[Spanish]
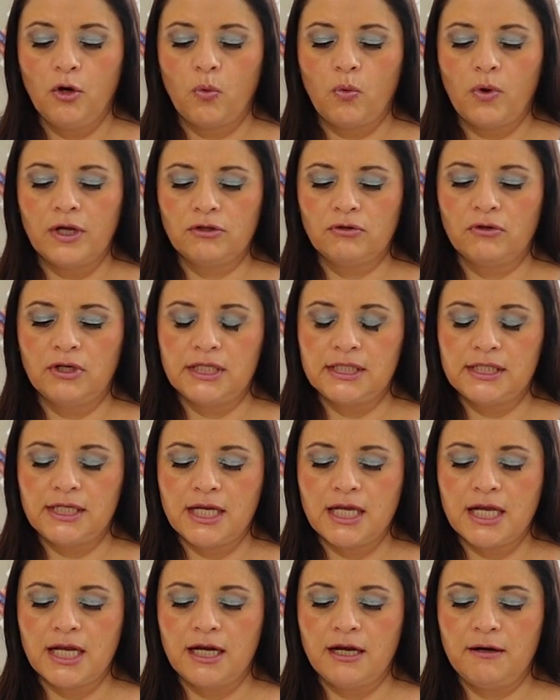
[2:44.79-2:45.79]
cuando le
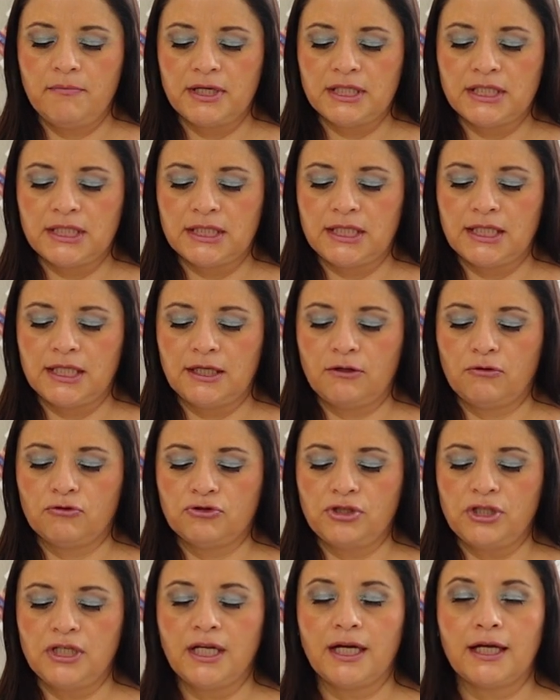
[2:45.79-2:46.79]
enseñan el machete de
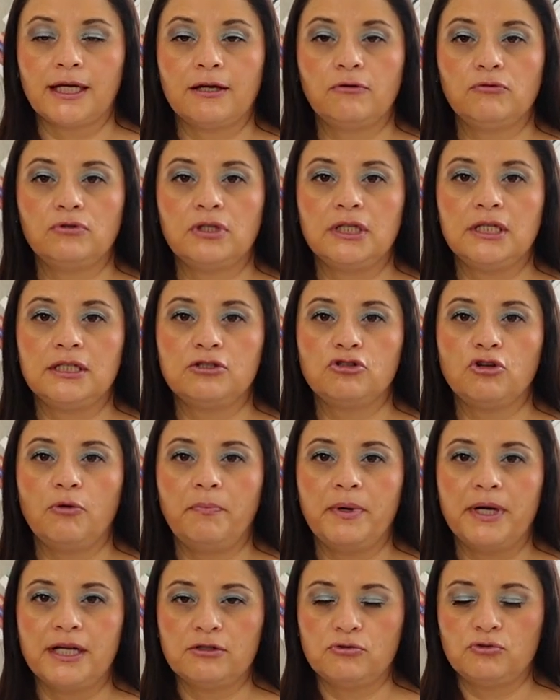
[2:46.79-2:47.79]
cocina que utilizó
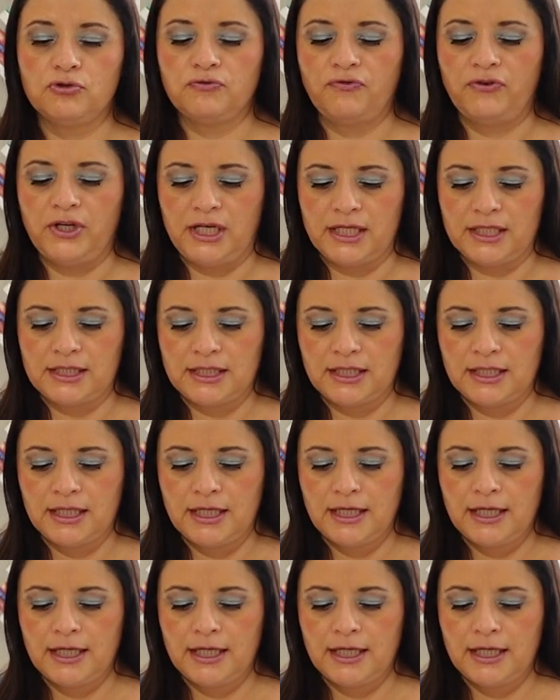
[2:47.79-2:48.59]
para sus fines.